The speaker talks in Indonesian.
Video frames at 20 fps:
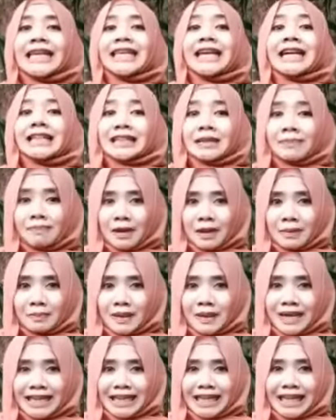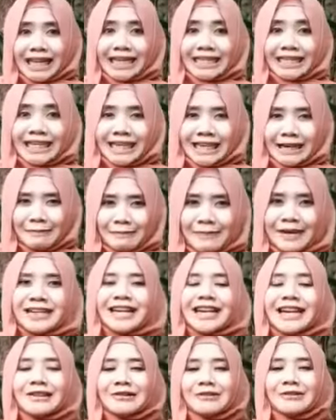yang tepat pada tanggal
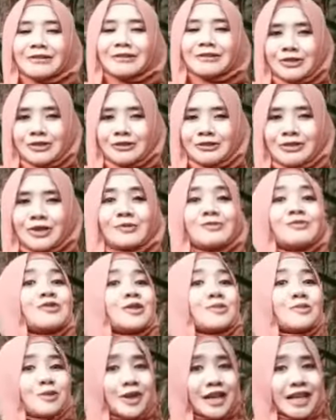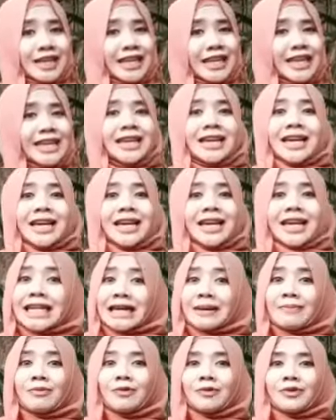8 Agustus 2020 ini
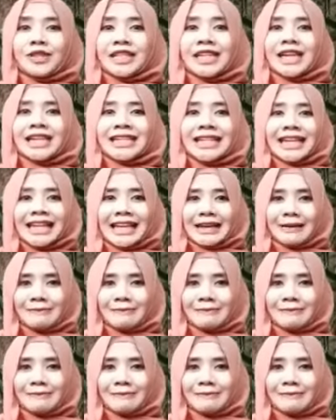genap berusia 8